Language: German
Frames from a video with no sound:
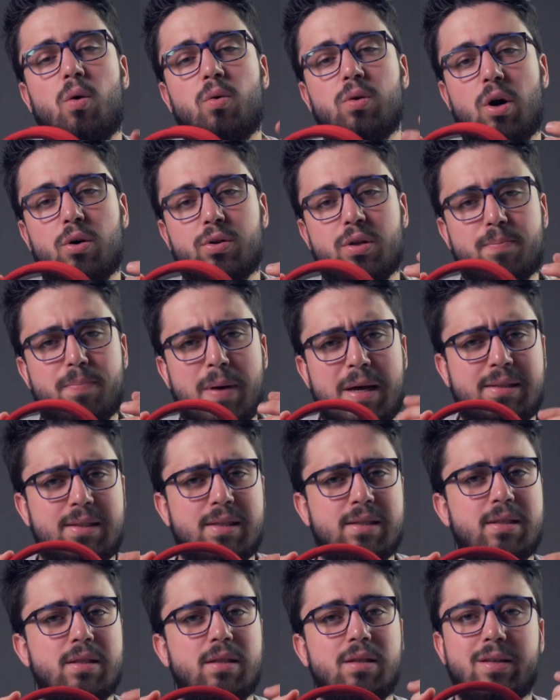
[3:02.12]
und auch die
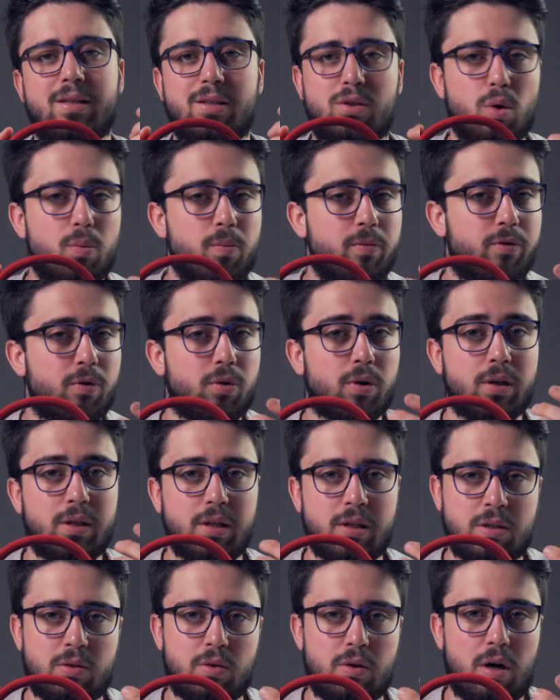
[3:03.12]
Bässe sind nicht dumpf oder
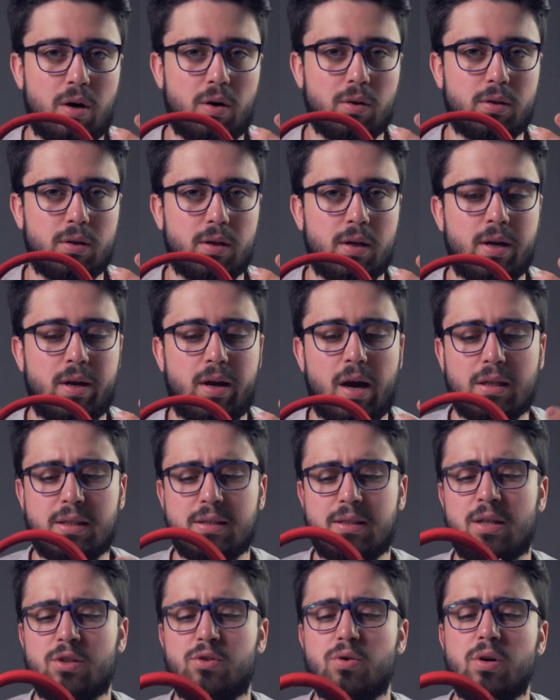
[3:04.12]
nicht zu so laut. Es
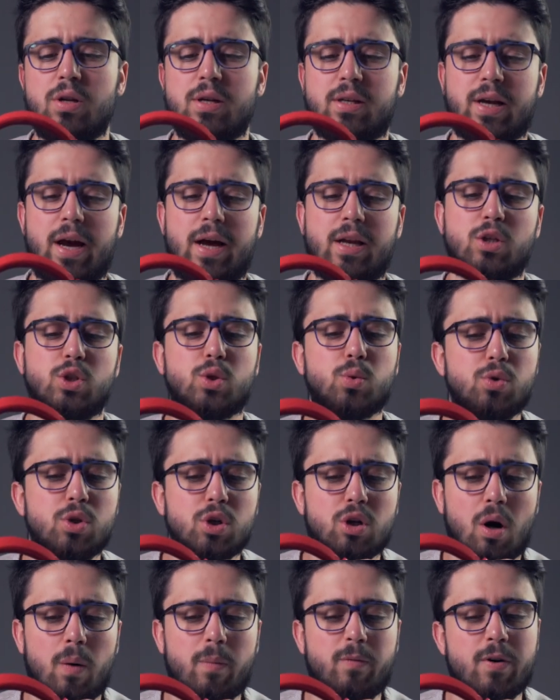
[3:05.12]
ist natürlich kein
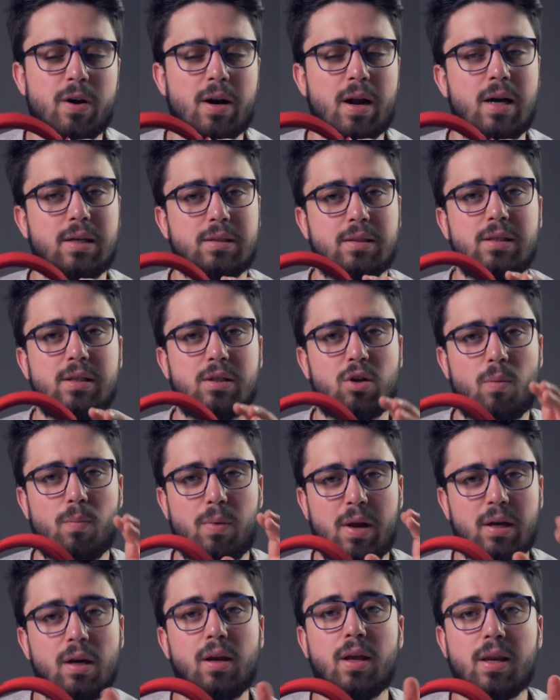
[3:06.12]
Studio-Kopfhörer, er ist nicht
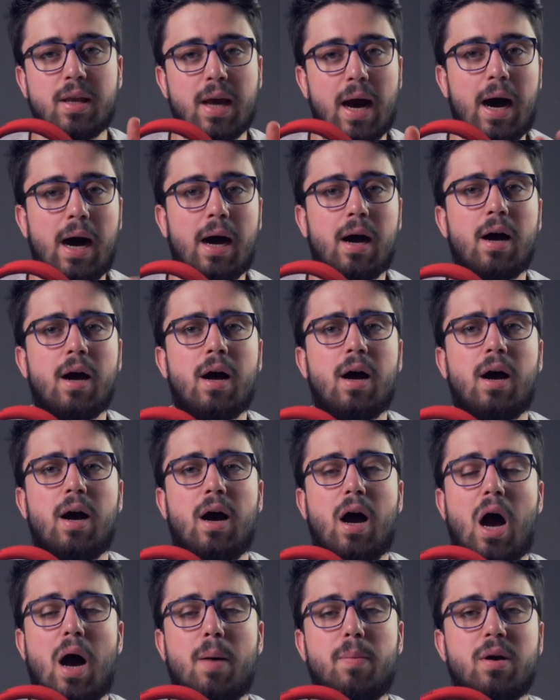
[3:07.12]
komplett linear,
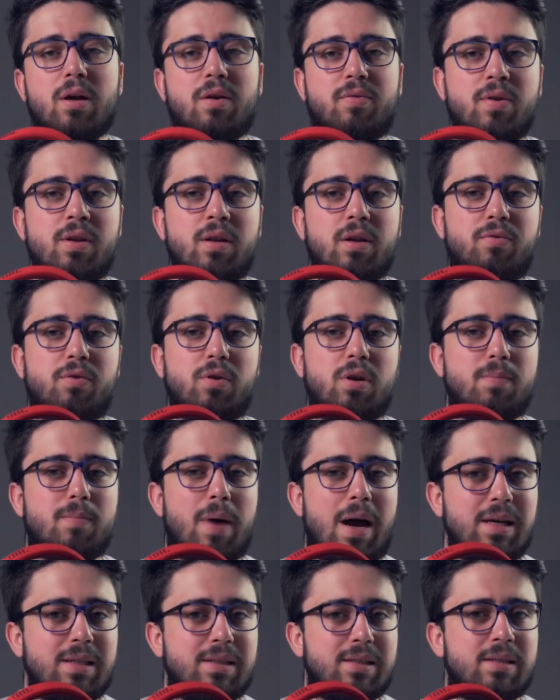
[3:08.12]
aber ich finde für die
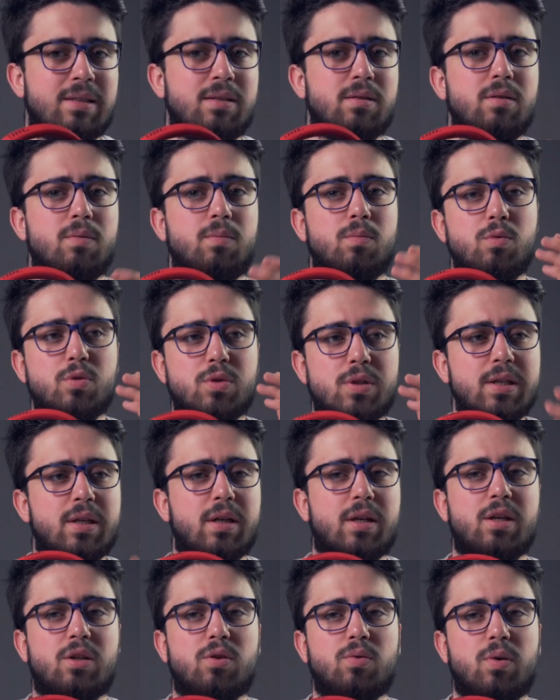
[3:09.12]
meisten
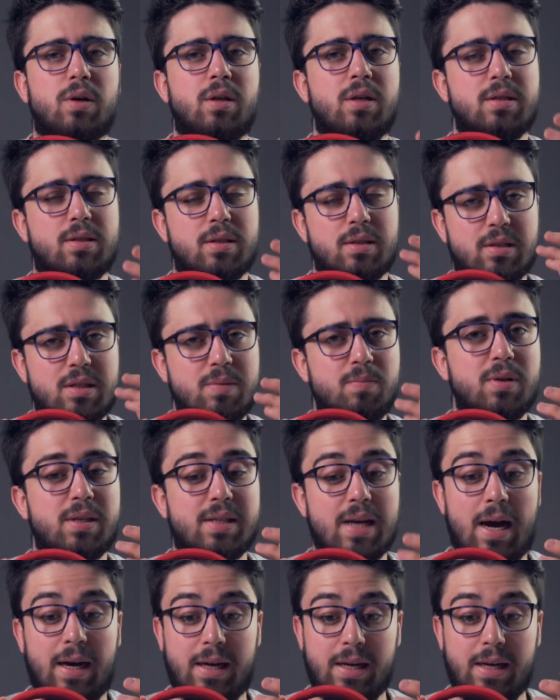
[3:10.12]
Musikrichtungen ist er ziemlich